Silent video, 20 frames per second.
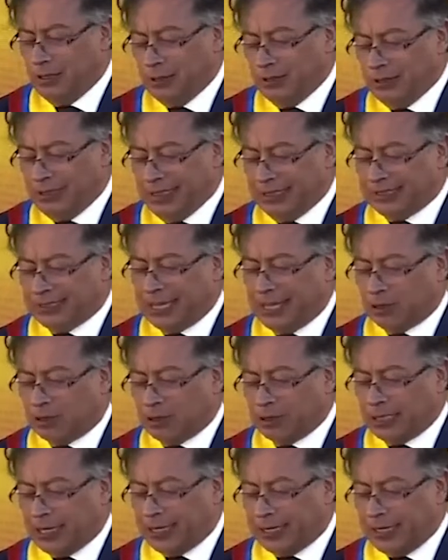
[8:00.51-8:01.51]

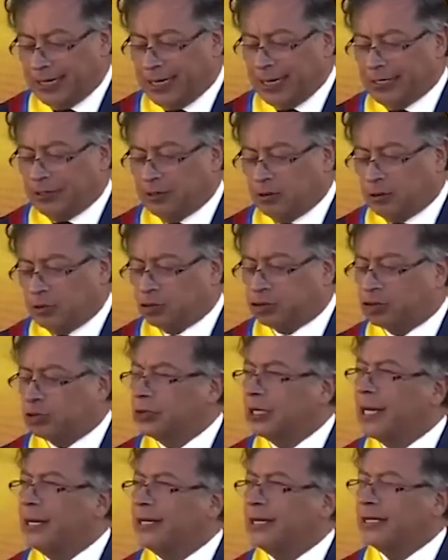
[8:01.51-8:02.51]
Desarrollaré la
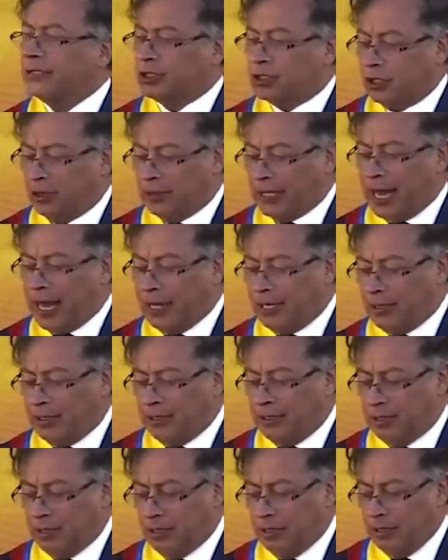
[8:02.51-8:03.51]
industria
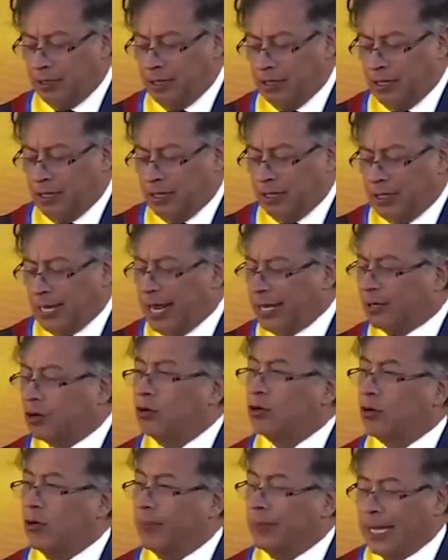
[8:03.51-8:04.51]
nacional, la
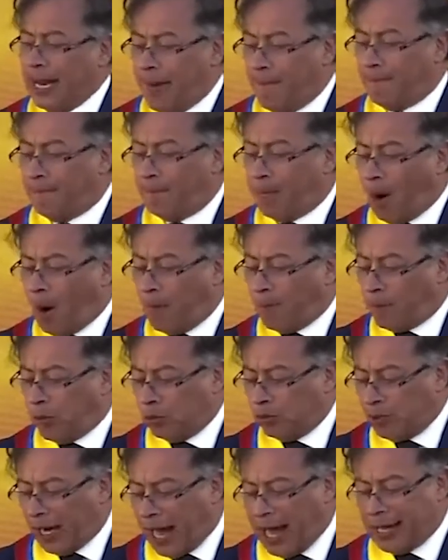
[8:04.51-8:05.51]
economía
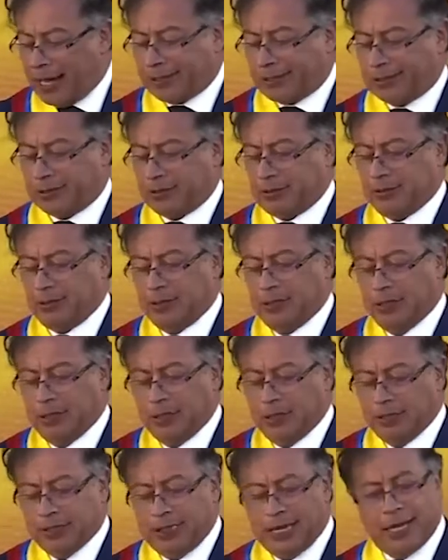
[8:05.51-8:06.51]

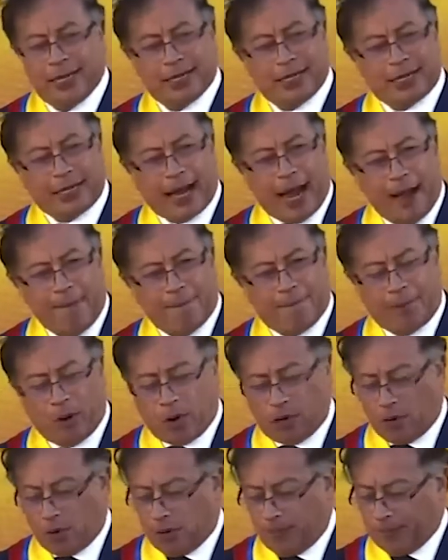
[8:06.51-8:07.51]
popular y el
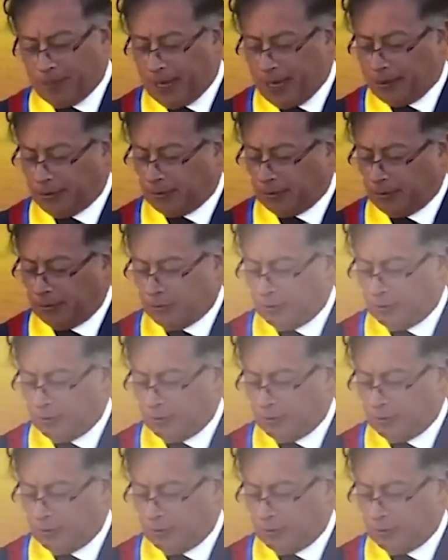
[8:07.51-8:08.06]
campo colombiano.